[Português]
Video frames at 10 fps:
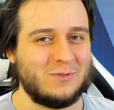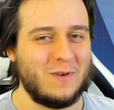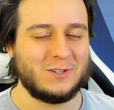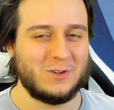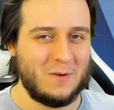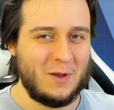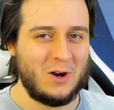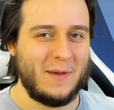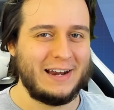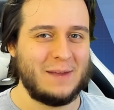Rush. O meu
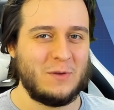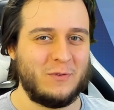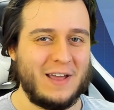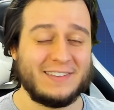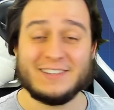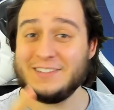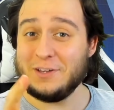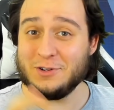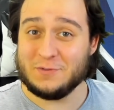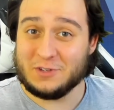nome é Guilherme Freitas
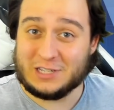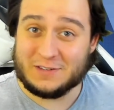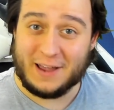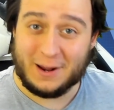e hoje você vai